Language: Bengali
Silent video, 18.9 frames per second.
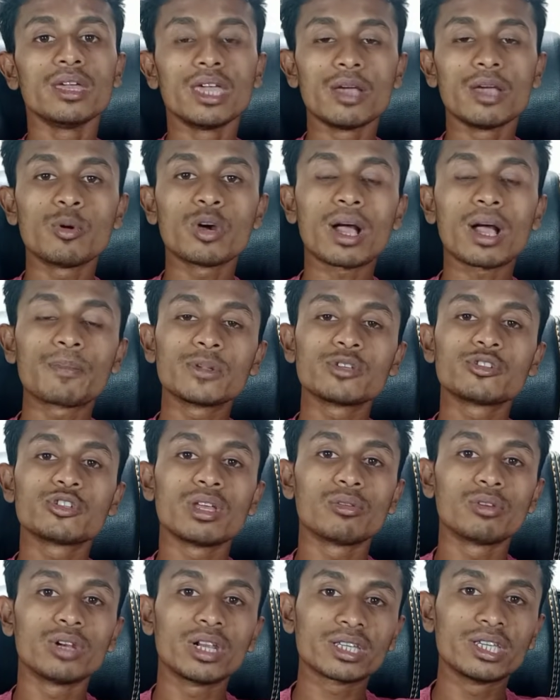এবং আপনি যদি
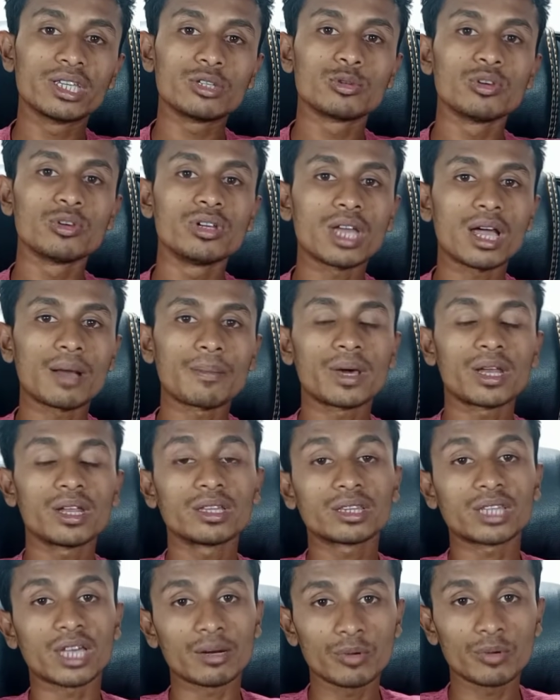এগুলোর কিছুই না পারেন
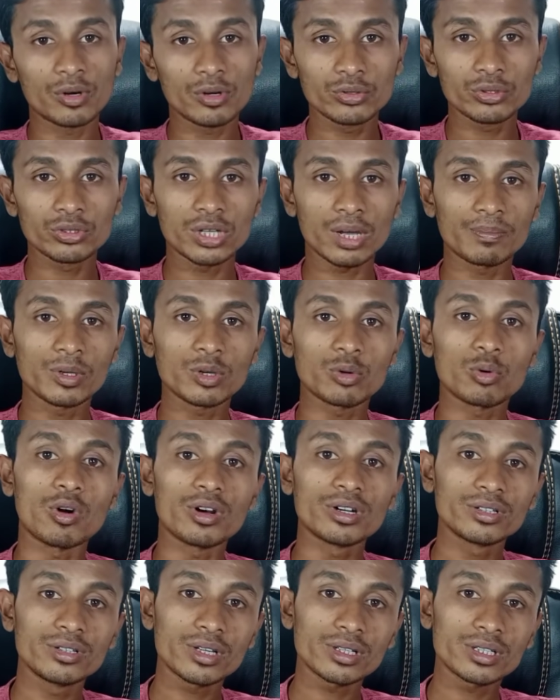তারপরেও যদি আপনি
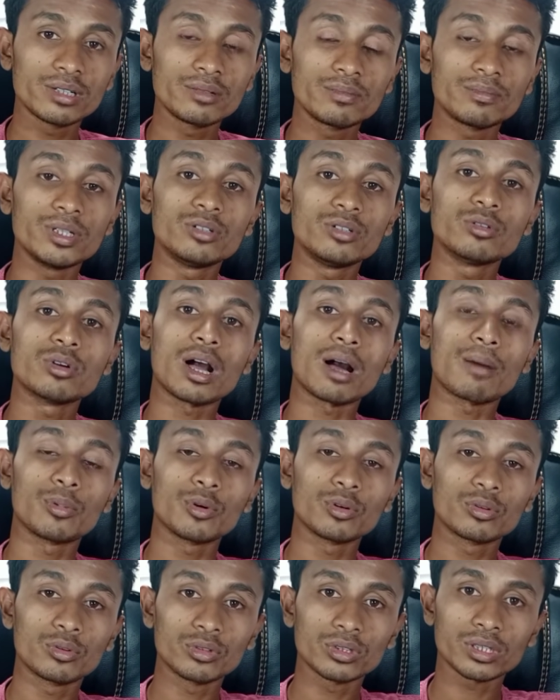কন্টিনিউয়াসলি ভিডিও
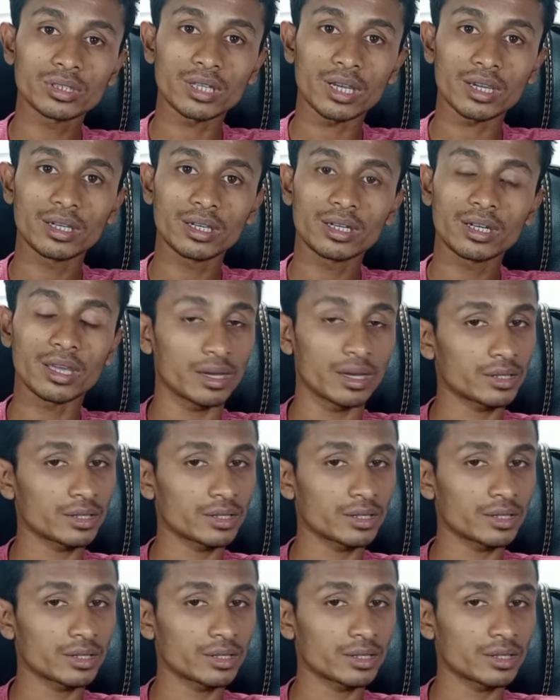আপলোড করতে থাকেন